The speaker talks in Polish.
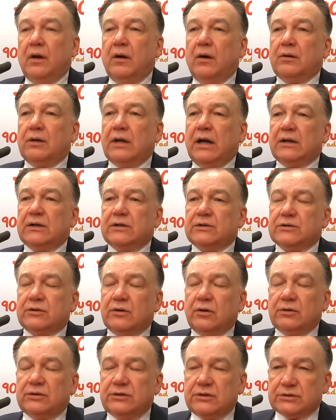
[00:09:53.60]
o jakichś
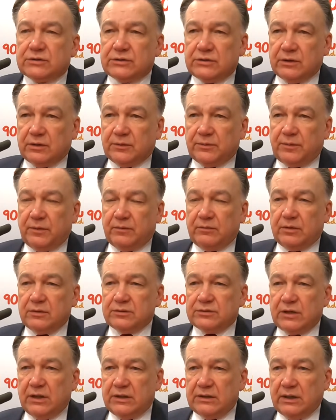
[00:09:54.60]
logicznych
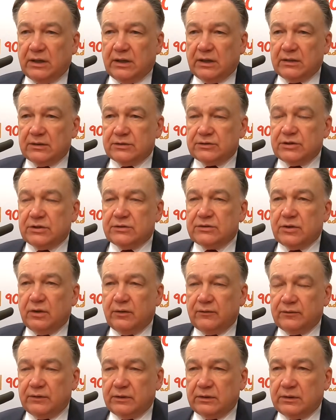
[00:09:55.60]
połączeniach
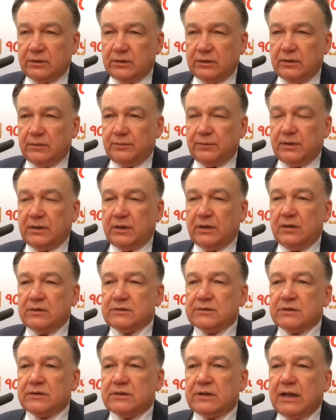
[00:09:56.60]
sieciowych
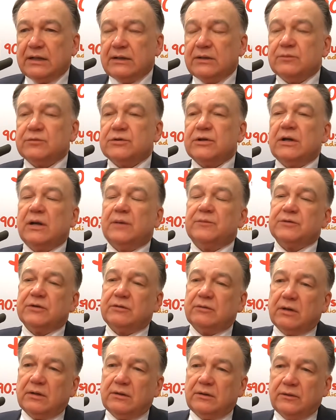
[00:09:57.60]
polegających na tym, że na
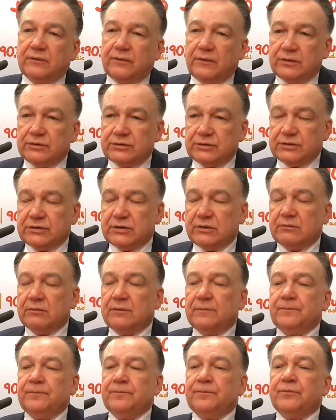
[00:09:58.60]
przykład dowozi się
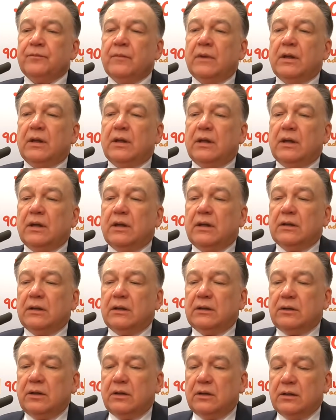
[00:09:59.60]
E,
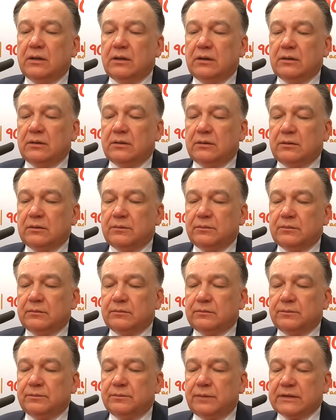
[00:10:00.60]

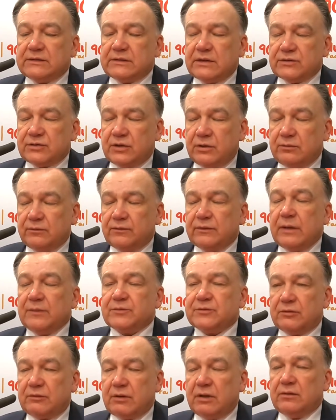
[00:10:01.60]
e, e, pasażerów na
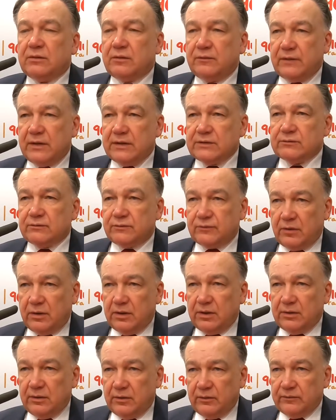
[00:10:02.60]
przykład do węzłów
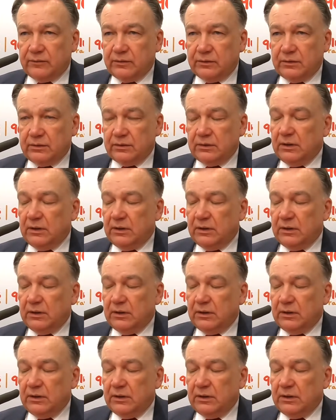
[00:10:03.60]
kolejowych,